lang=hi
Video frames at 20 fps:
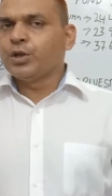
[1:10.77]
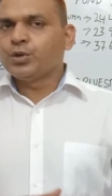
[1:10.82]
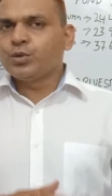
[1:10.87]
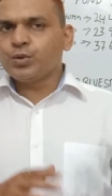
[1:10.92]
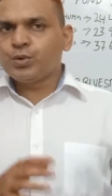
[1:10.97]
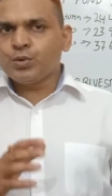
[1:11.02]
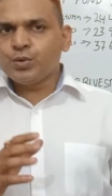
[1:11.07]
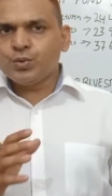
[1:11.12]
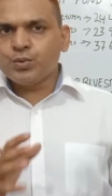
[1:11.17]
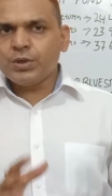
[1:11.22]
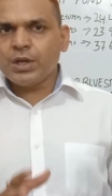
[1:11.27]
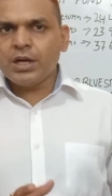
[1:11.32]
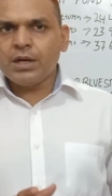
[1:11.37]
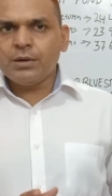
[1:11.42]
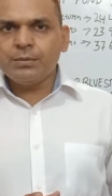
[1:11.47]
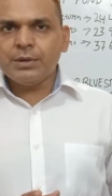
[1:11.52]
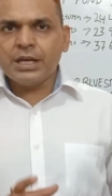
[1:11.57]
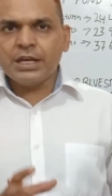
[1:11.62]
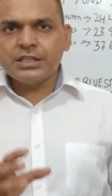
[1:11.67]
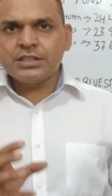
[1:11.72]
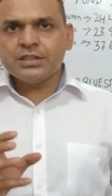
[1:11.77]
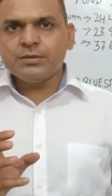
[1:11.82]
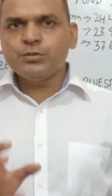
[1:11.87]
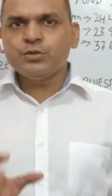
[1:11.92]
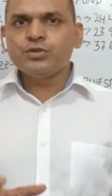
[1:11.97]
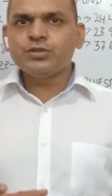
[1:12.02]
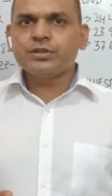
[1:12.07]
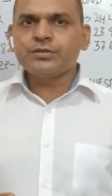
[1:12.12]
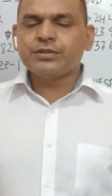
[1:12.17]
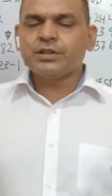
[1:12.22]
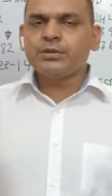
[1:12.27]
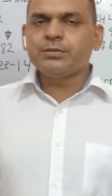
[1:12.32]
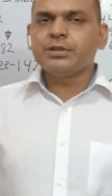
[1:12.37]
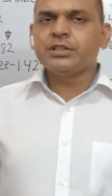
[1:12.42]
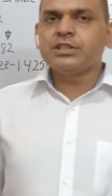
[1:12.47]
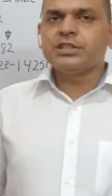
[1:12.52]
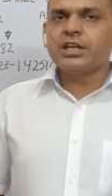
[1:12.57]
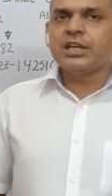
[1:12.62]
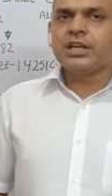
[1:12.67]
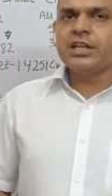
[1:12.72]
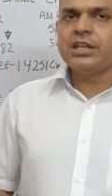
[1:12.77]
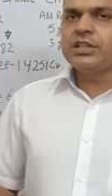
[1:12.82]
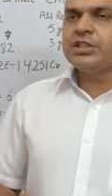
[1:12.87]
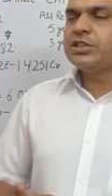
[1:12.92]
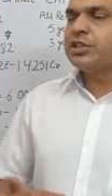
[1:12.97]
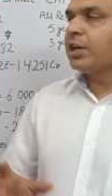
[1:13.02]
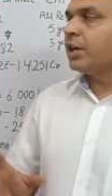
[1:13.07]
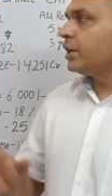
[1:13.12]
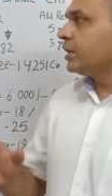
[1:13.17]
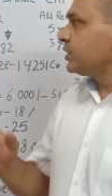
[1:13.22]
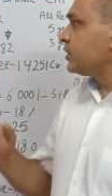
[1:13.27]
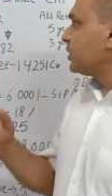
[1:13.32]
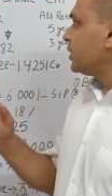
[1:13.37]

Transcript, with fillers: तो क्यों ना हम ऐसे म्यूचुअल फंड में जाएं जहां